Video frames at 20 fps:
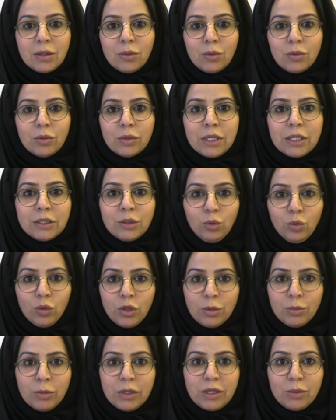
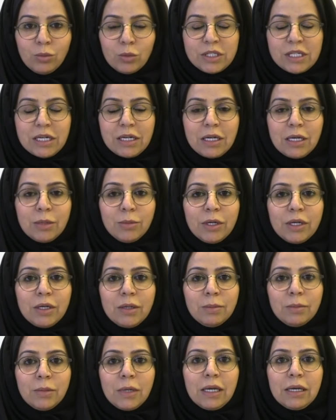وندعوكم
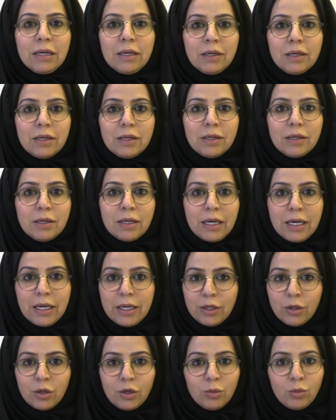للمساهمة مع
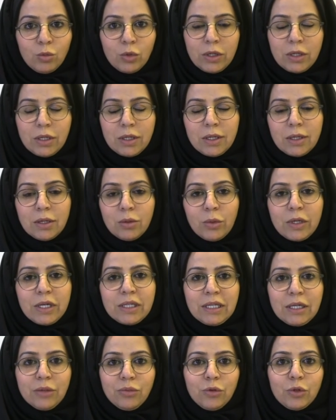أهلكم
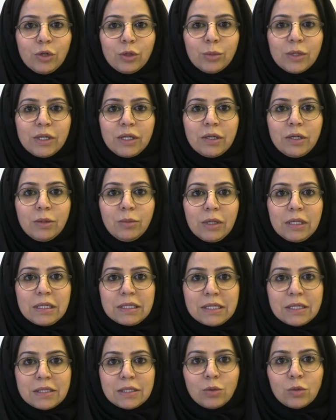واللي تعرفونهم كلهم على
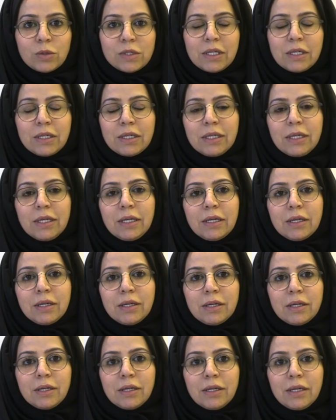أساس نوصل
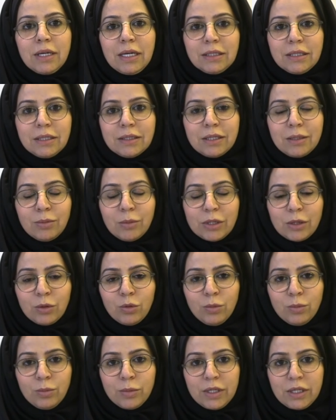للعدد
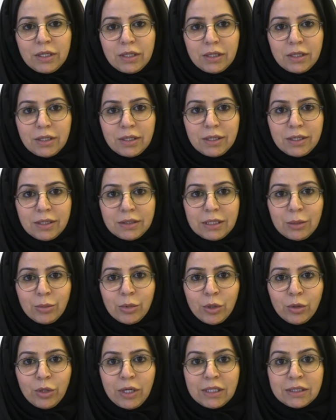المطلوب من
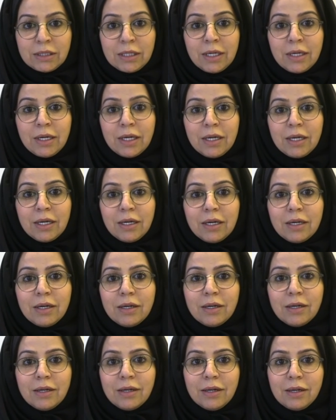التبرعات
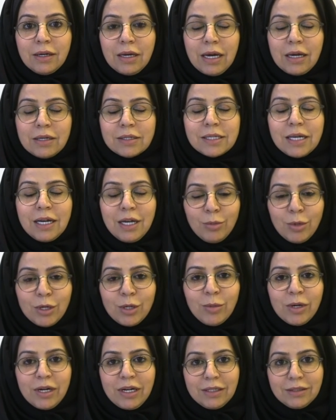آه، صاحب
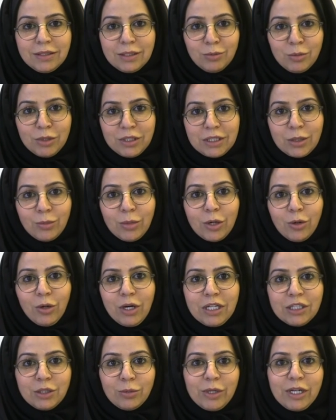أكبر عدد من
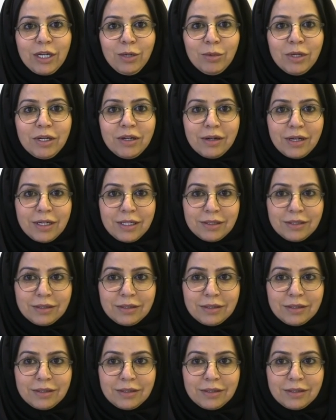التبرعات بيحمل راية